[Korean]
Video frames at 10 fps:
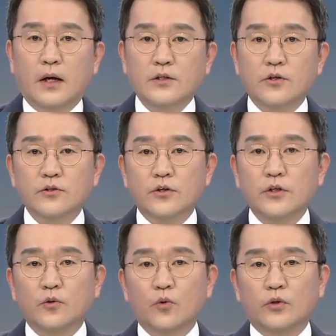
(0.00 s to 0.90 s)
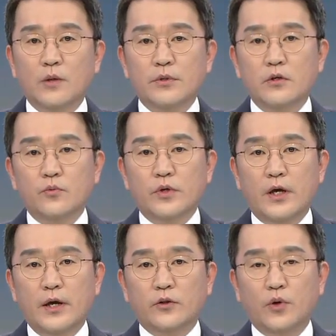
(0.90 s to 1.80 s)
안정적인 노후 대비를
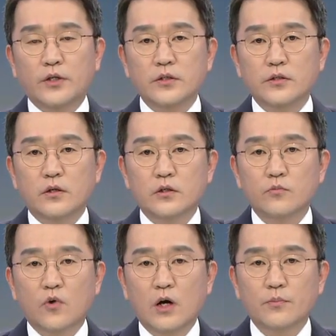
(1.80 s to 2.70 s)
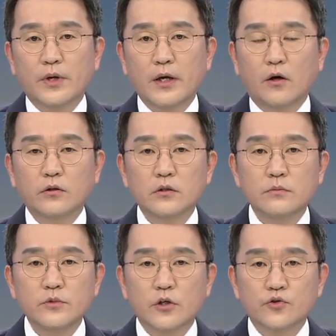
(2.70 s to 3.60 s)
위해 퇴직연금과 함께
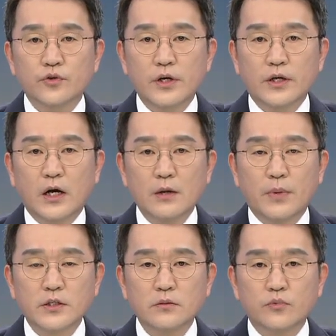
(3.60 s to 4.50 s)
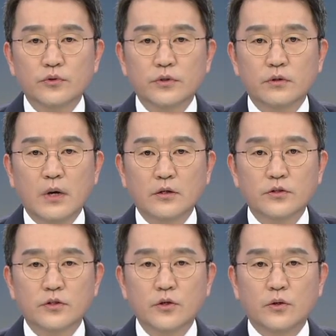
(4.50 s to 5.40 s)
연금저축에 가입하신 분들
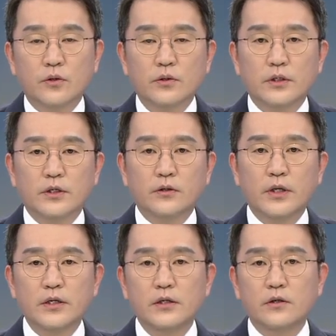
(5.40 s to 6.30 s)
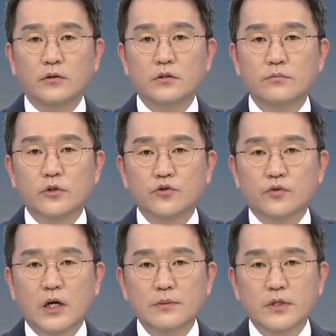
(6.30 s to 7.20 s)
많으시죠? 그런데 이
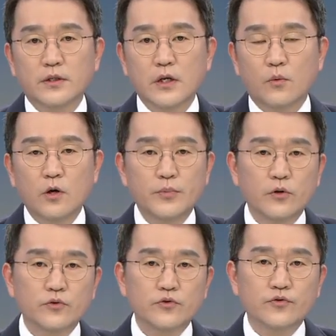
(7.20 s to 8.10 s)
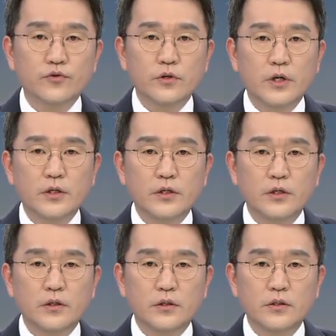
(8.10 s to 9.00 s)
연금저축 가입자들의 월평균
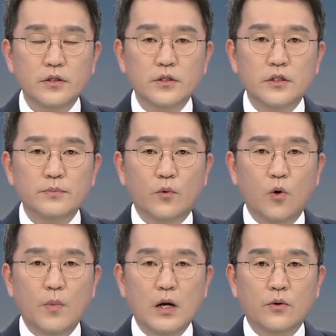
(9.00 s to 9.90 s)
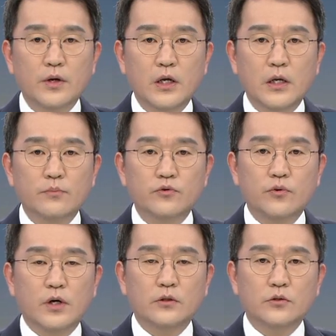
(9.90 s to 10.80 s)
수령액이 25만 원에
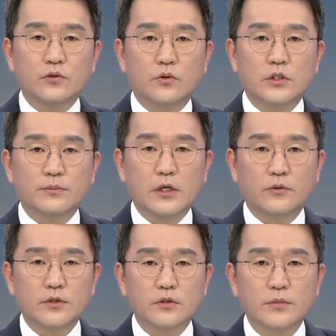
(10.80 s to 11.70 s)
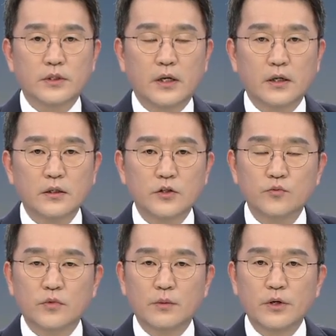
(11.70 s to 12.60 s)
불과한 것으로 집계됐습니다.
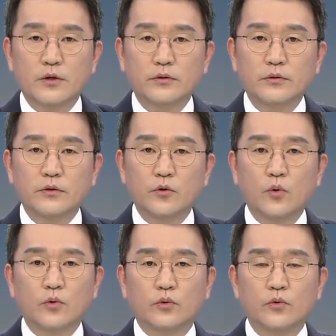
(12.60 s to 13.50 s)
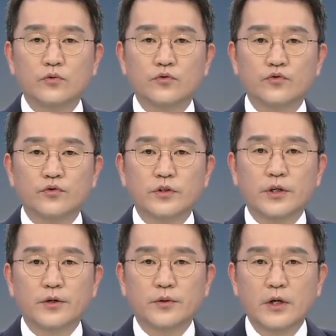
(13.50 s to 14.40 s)
이쯤 되면 용돈
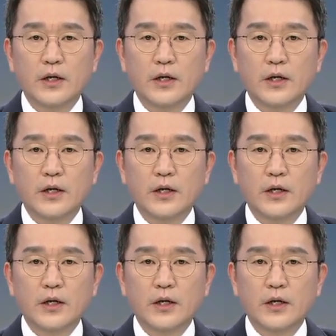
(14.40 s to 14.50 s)
수준인데요.